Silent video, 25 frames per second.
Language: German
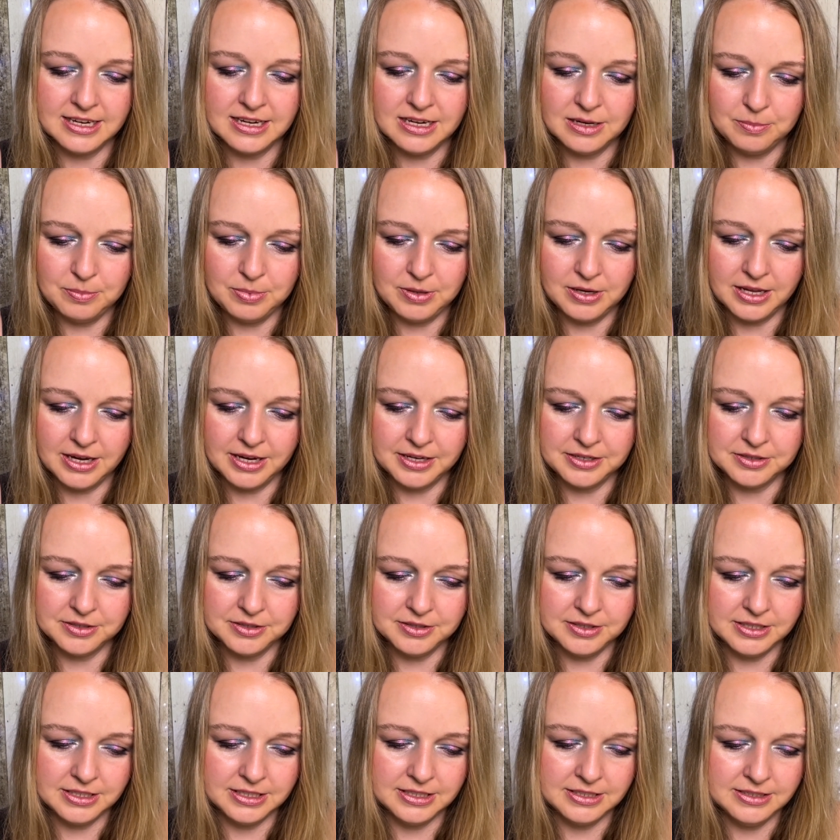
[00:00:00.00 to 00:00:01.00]
Lip
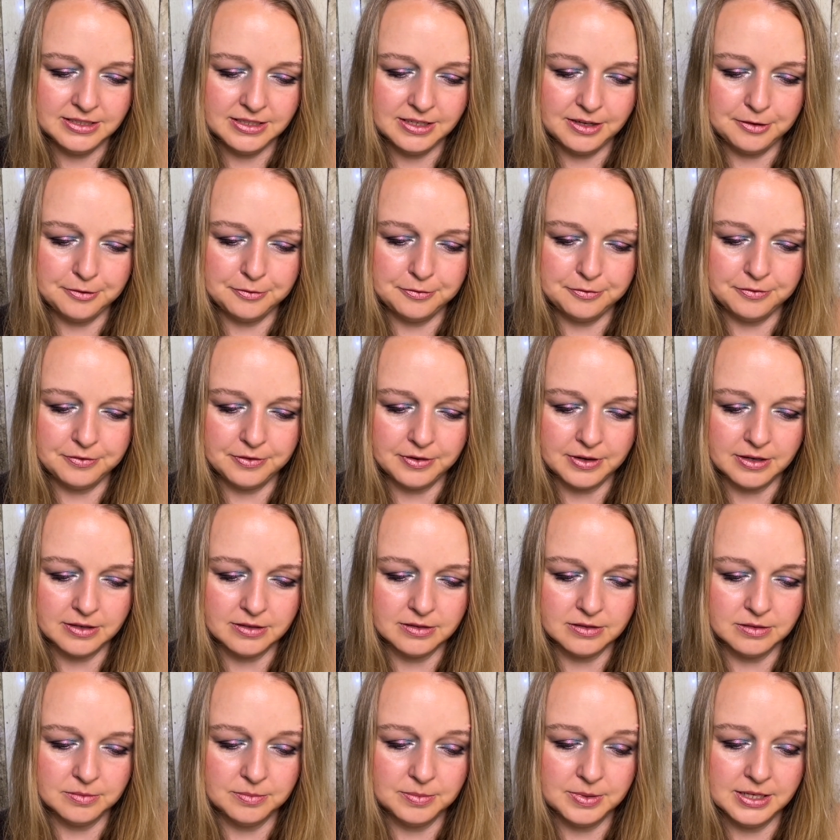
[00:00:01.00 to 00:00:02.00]
Liner in der
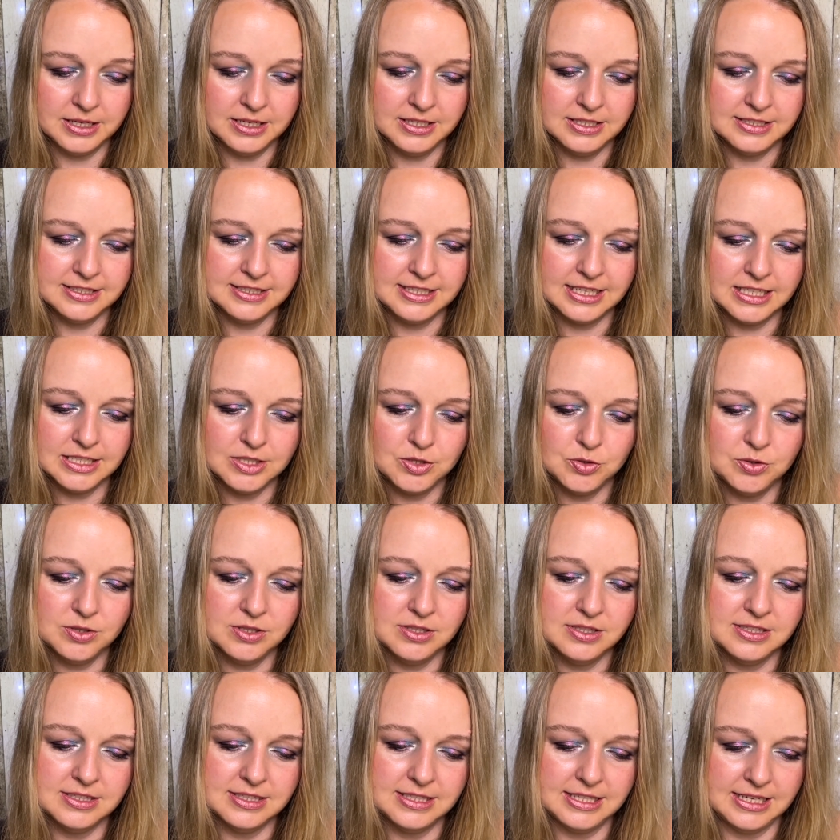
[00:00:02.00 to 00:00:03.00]
Farbe
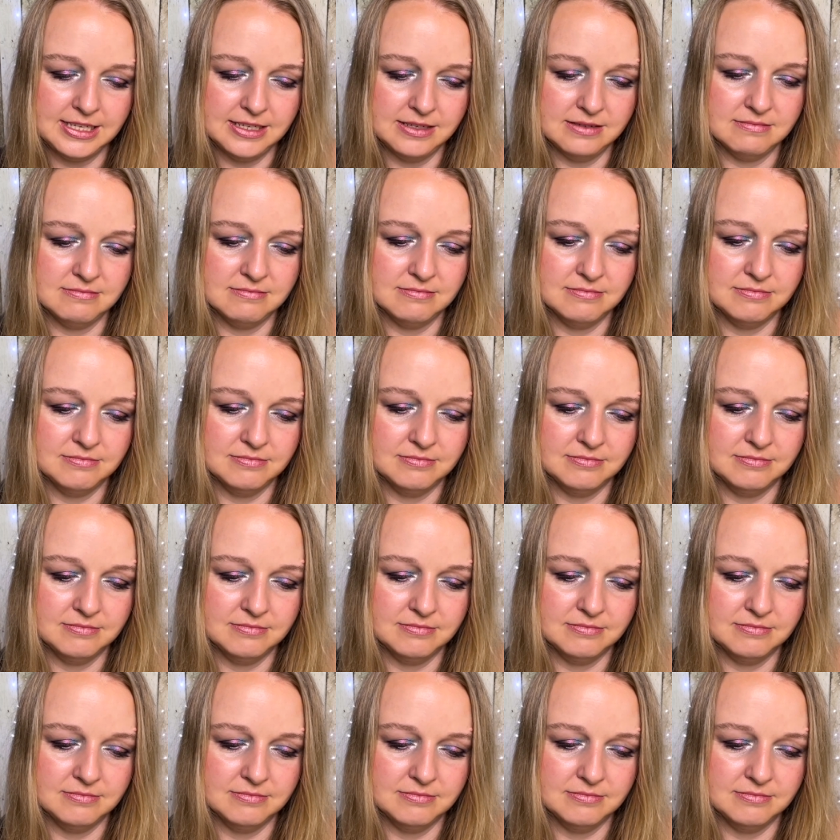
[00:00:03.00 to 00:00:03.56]
610.